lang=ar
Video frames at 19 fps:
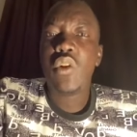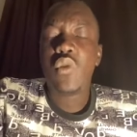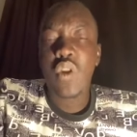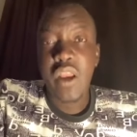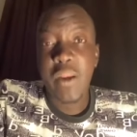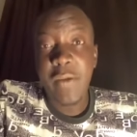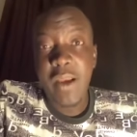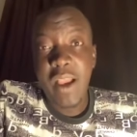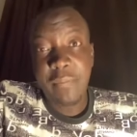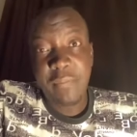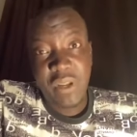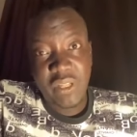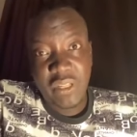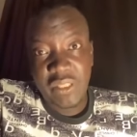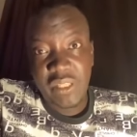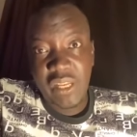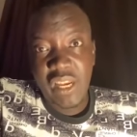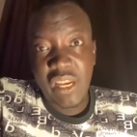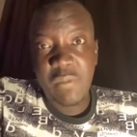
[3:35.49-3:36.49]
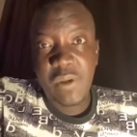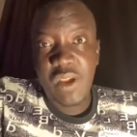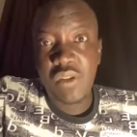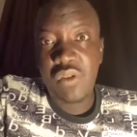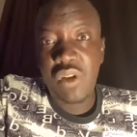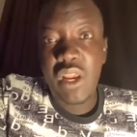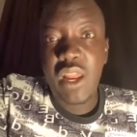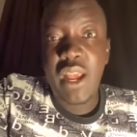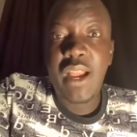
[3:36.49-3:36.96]
وانا ما حبيت اتكلم
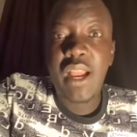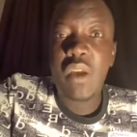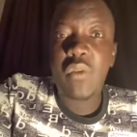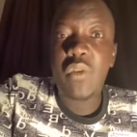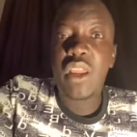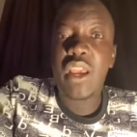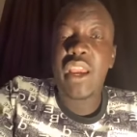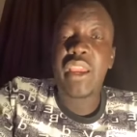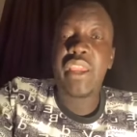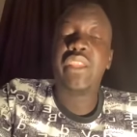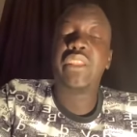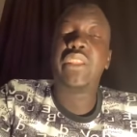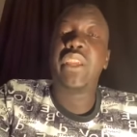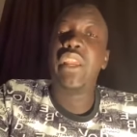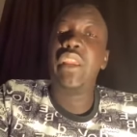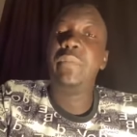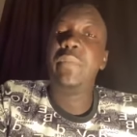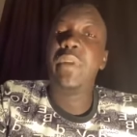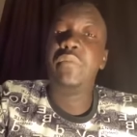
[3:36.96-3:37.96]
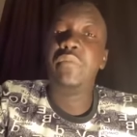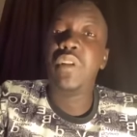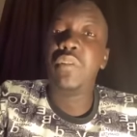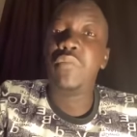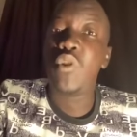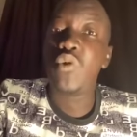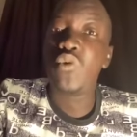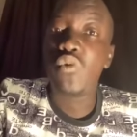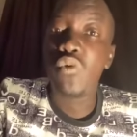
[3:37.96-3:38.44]
عنه الا احاول احيط علما
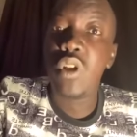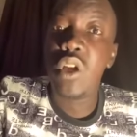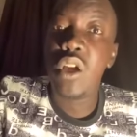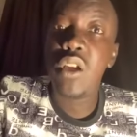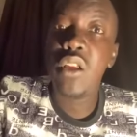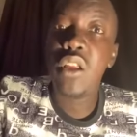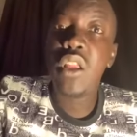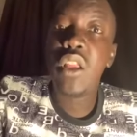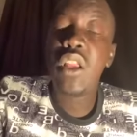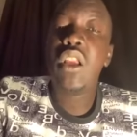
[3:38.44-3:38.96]
بالموضوع